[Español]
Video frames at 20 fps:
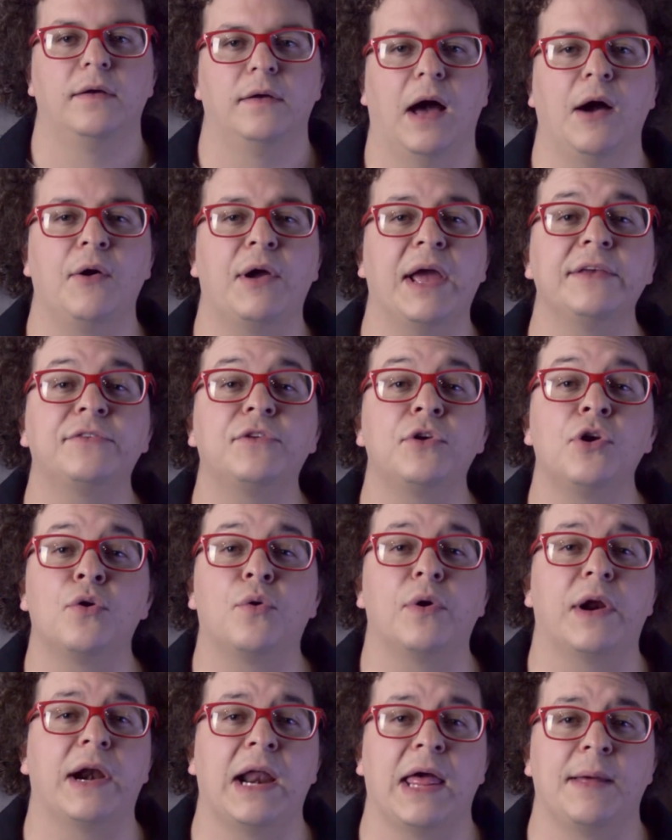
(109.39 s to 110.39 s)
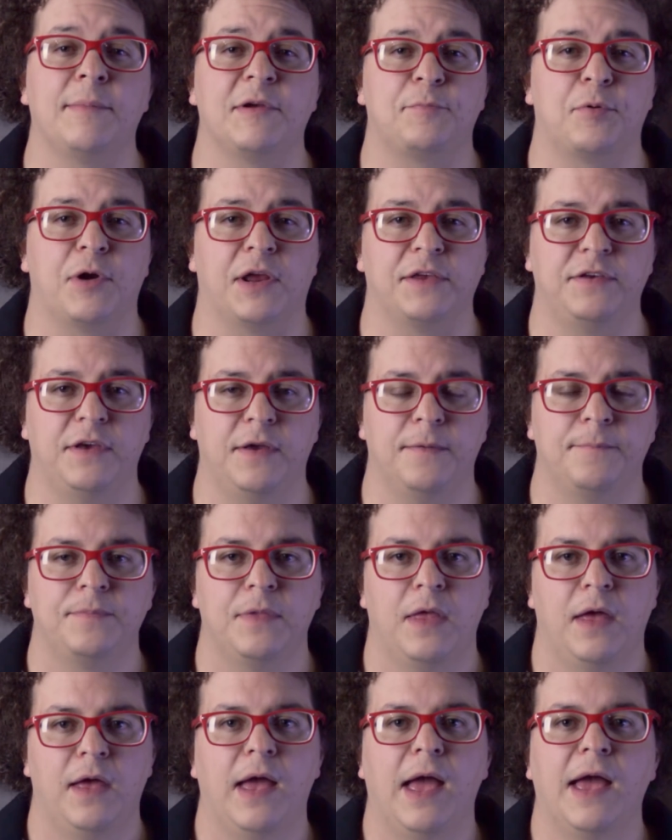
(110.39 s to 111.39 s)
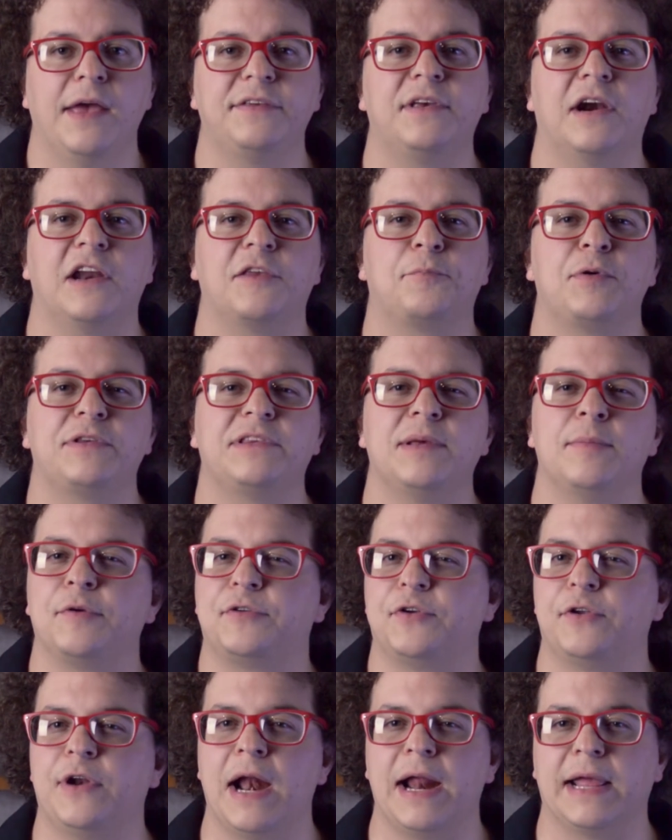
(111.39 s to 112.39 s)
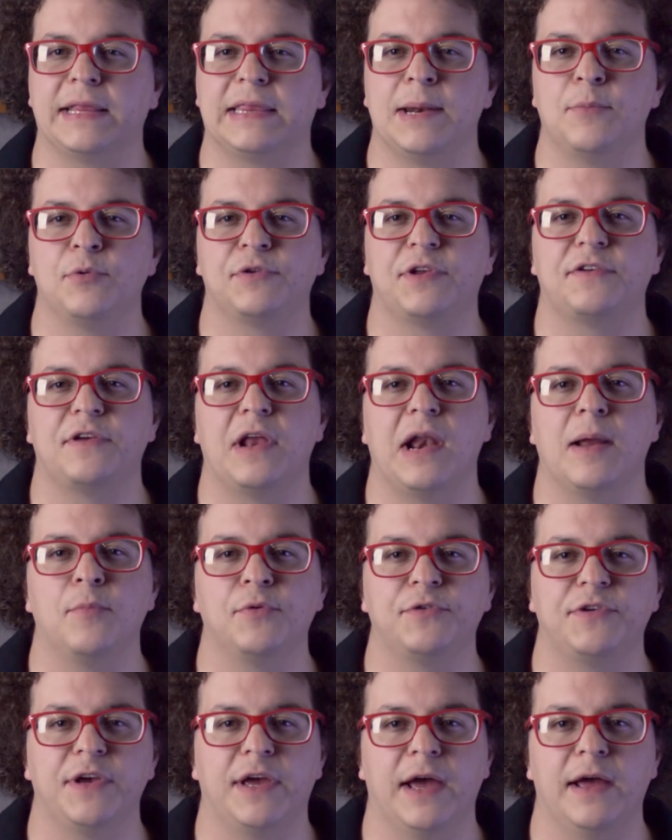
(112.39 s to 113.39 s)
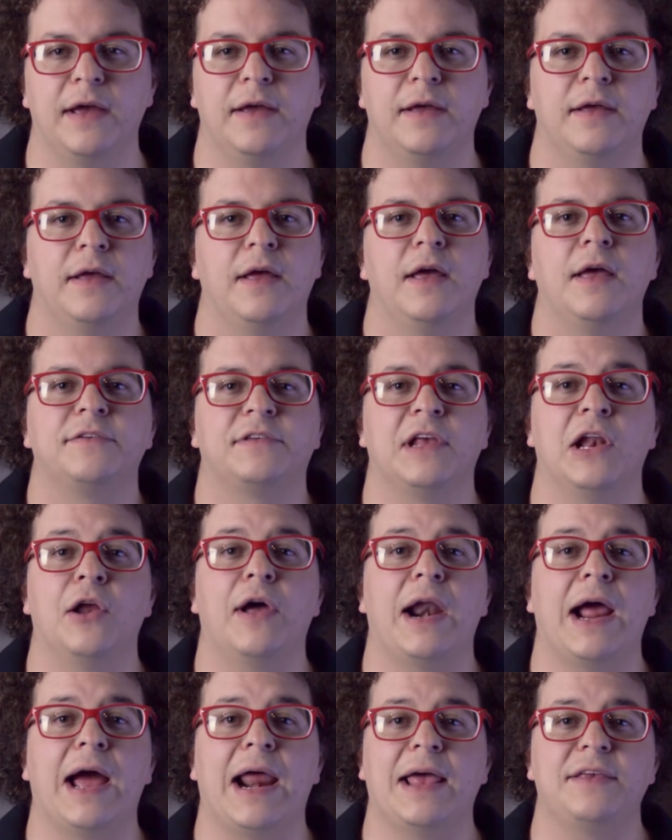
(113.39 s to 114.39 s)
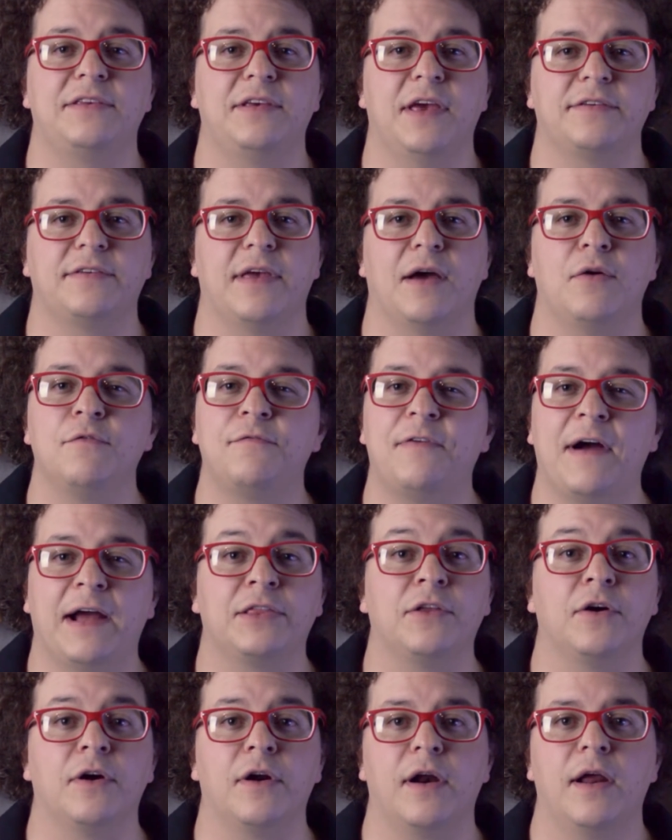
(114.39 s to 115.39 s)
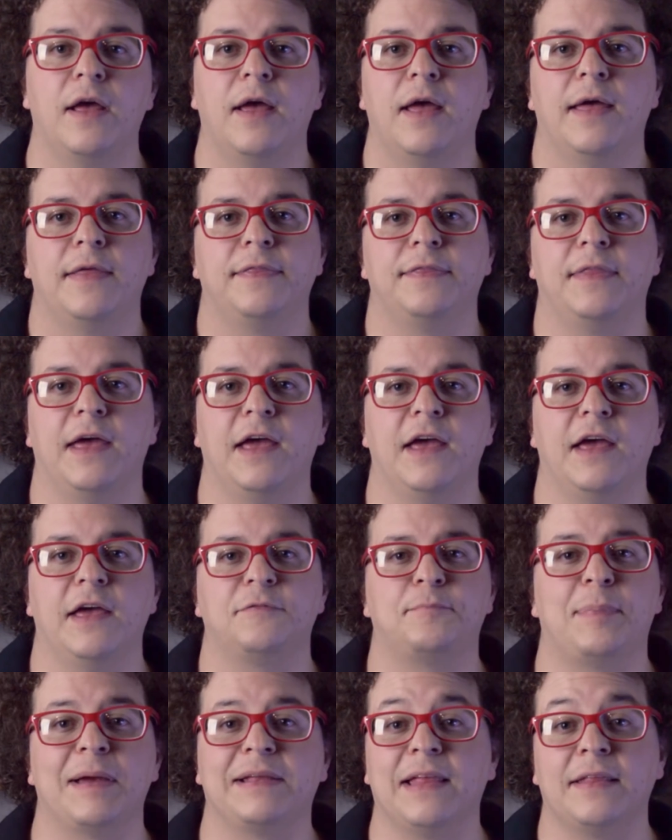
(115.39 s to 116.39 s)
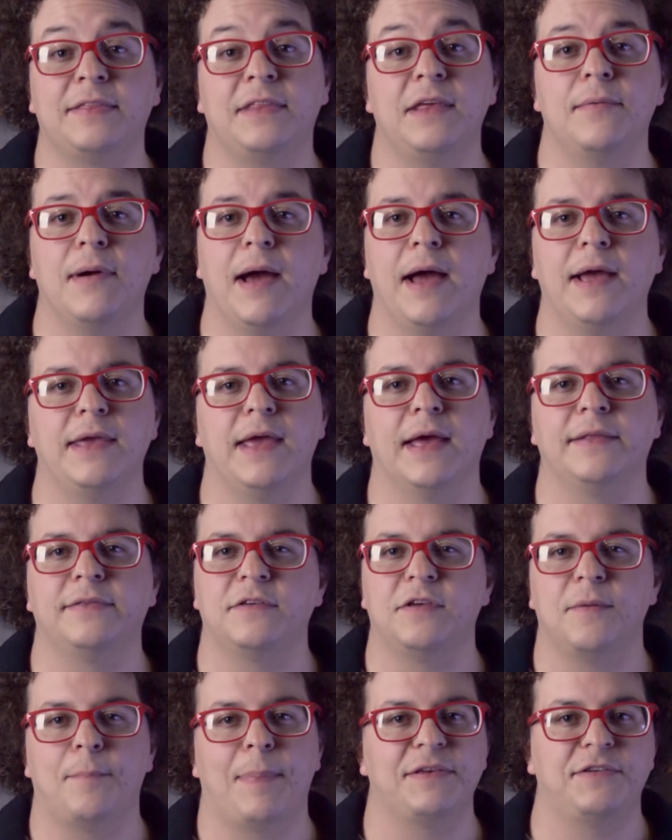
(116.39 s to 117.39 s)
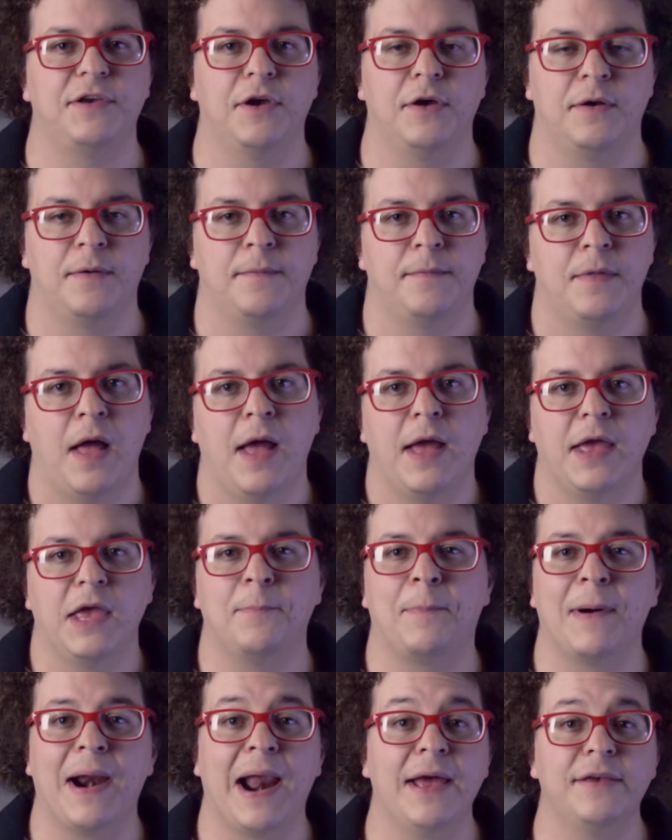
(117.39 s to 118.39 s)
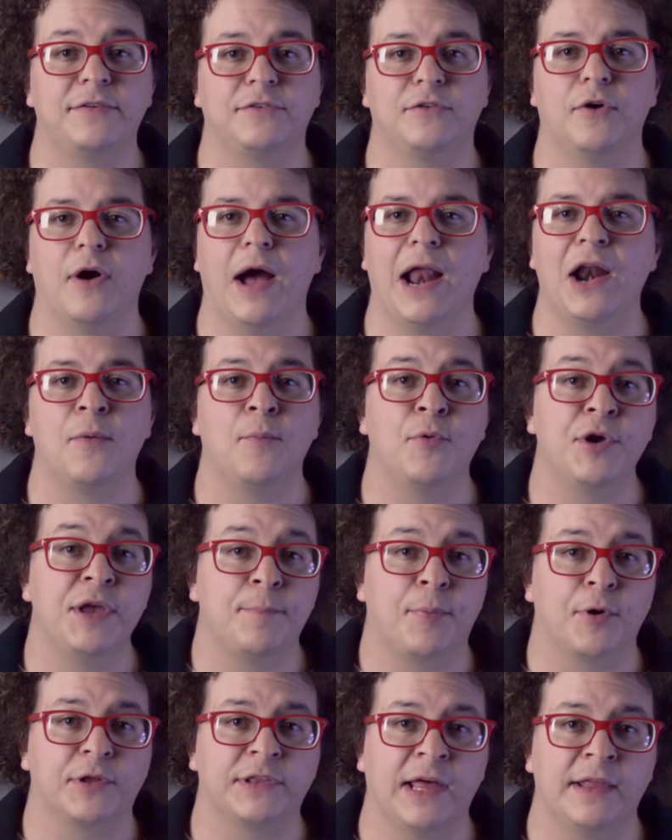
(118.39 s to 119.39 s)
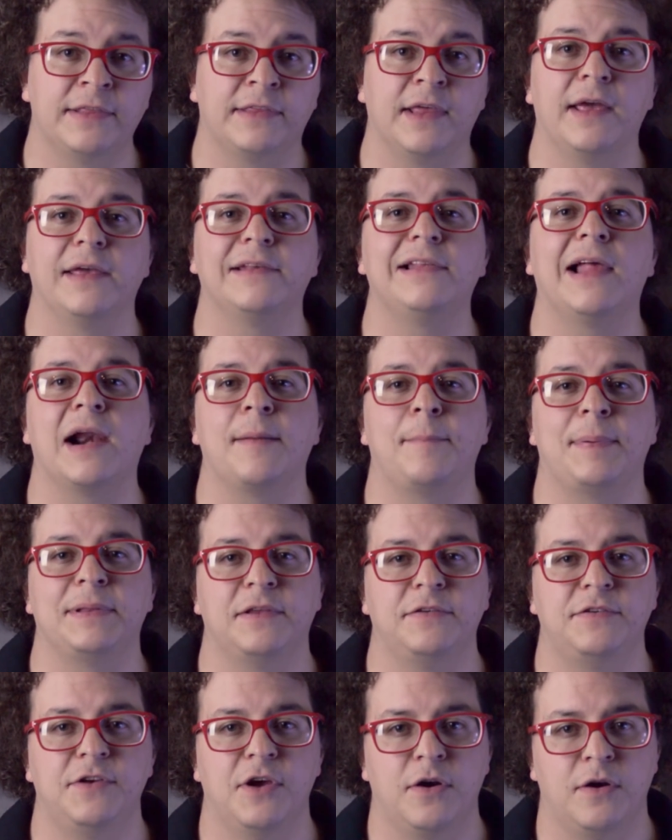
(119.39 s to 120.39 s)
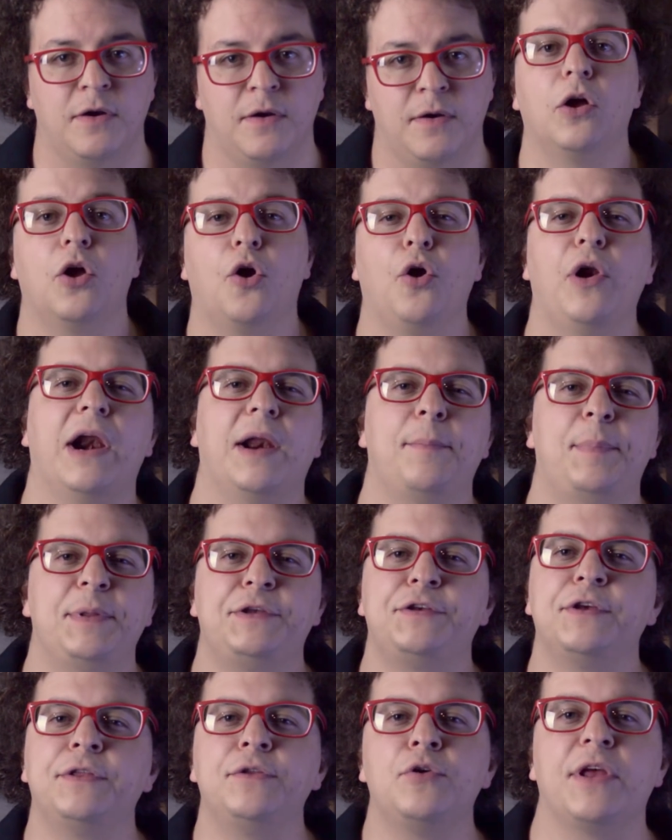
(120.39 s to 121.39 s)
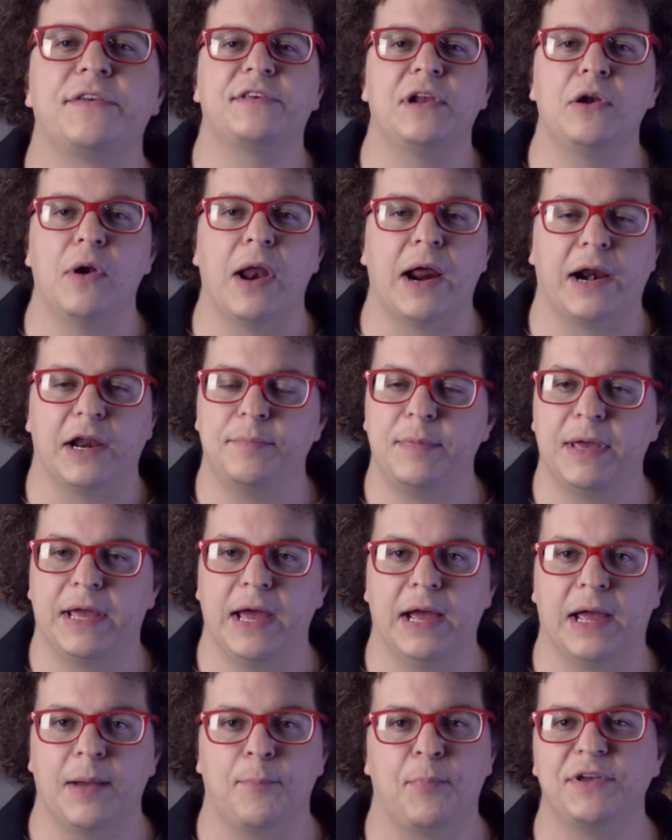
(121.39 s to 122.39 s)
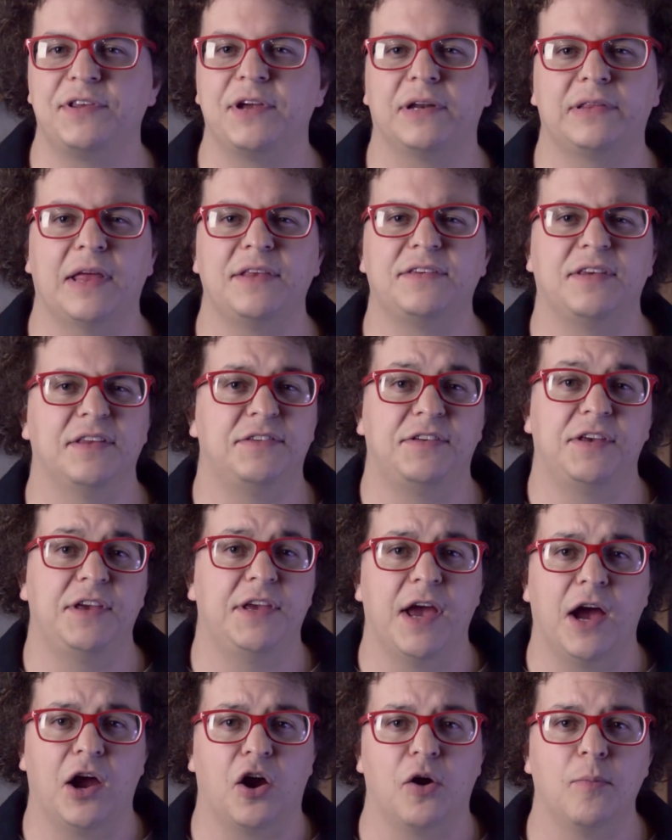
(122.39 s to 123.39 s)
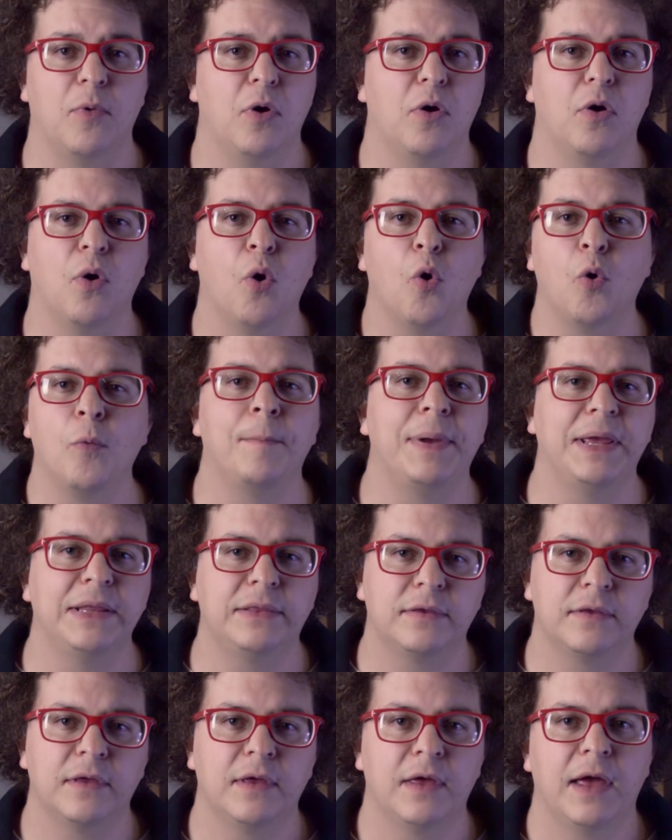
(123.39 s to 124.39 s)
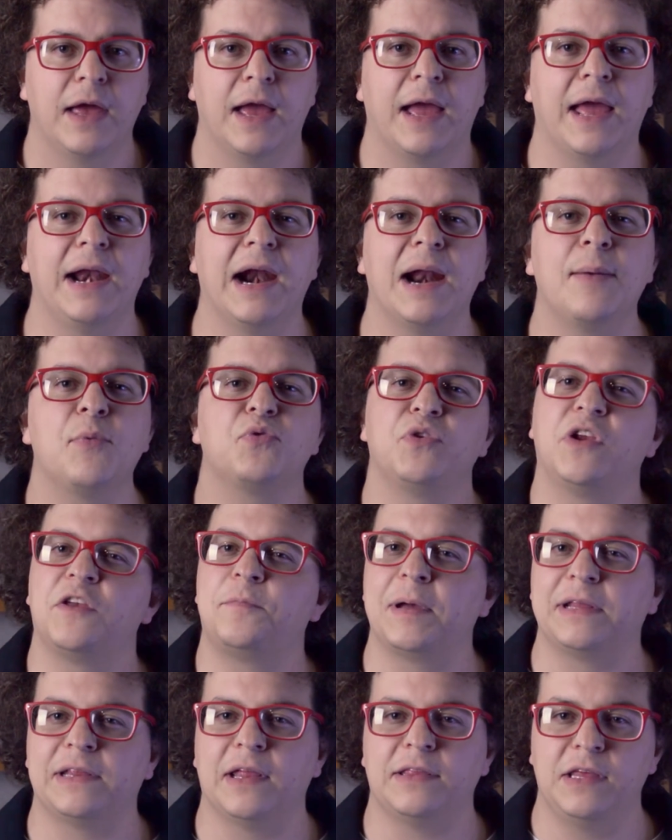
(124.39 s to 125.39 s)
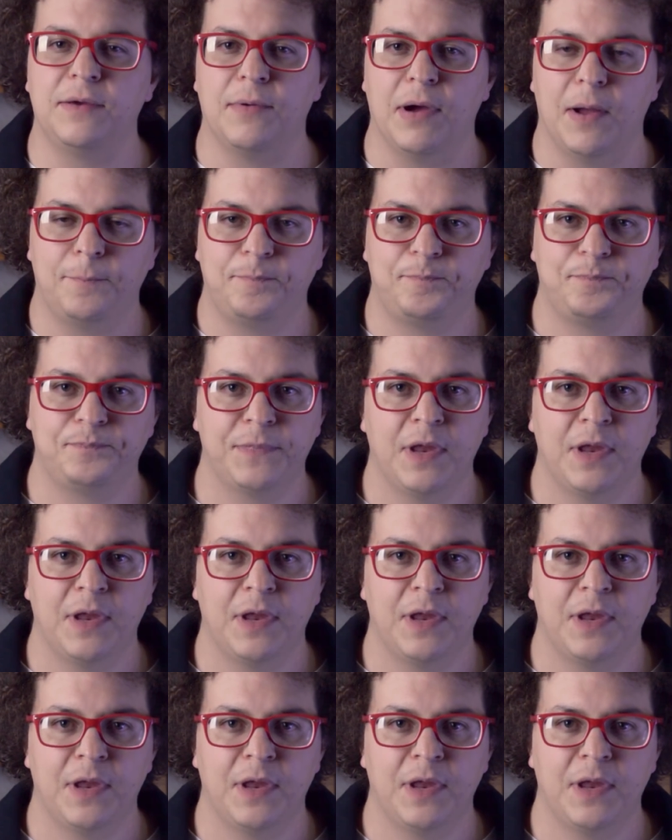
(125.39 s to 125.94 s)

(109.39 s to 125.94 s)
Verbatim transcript: Aunque esto no ocurre nada más porque sí, esta respuesta emocional que tenemos hacia la música se logra gracias a un factor de expectativa y anticipación. Y para esto, algo muy importante es la repetición. Con la repetición de célula rítmica, que puede ser tan sencilla como un beat, generamos una expectativa.